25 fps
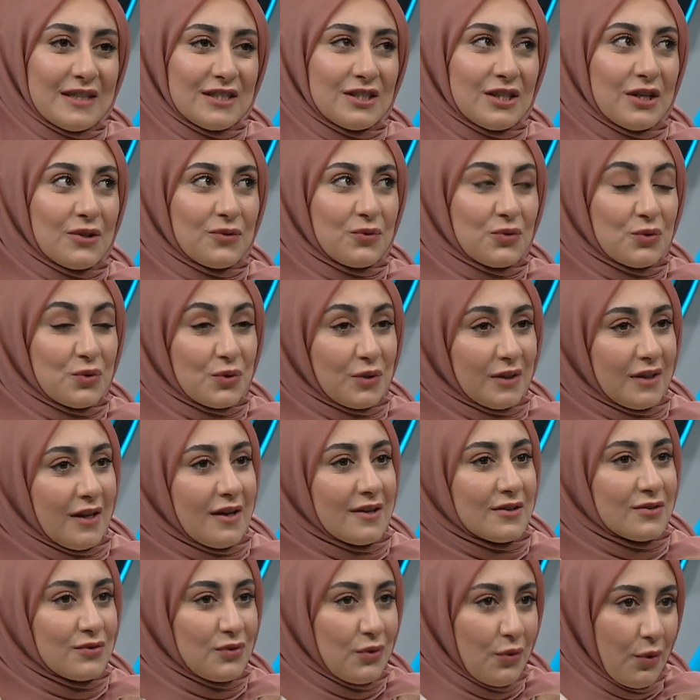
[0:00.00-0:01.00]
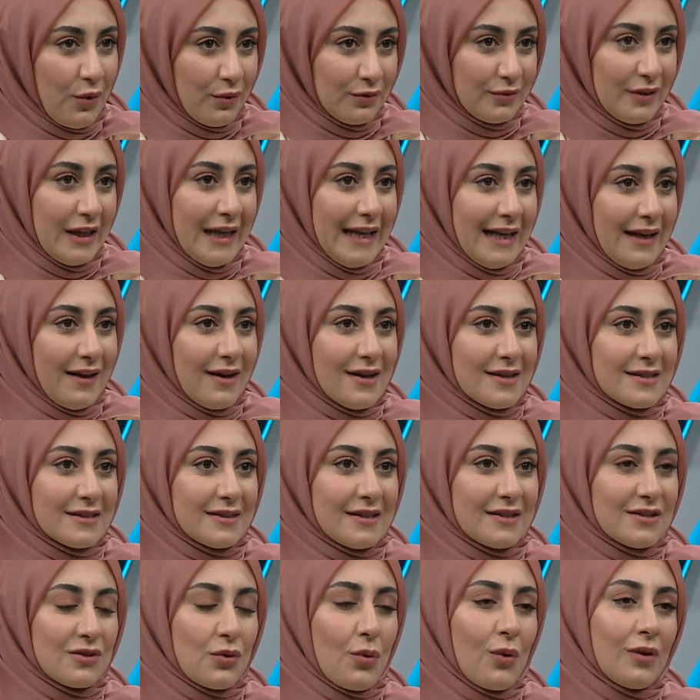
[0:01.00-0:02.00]
şey düşük tansiyon
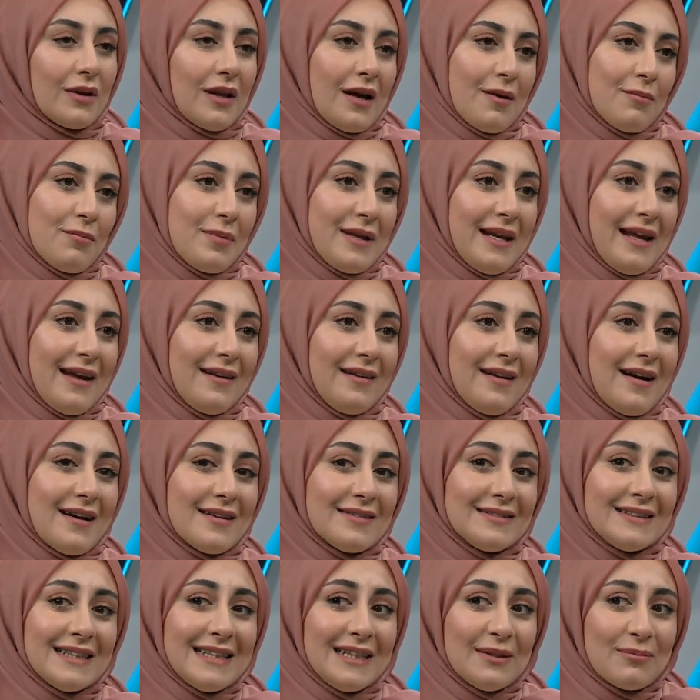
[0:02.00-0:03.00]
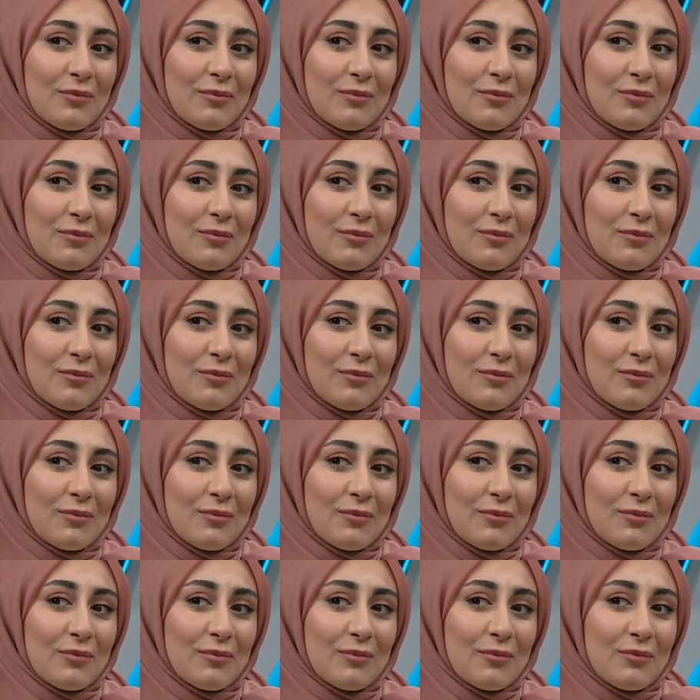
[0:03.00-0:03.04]
hastası olan bireylerde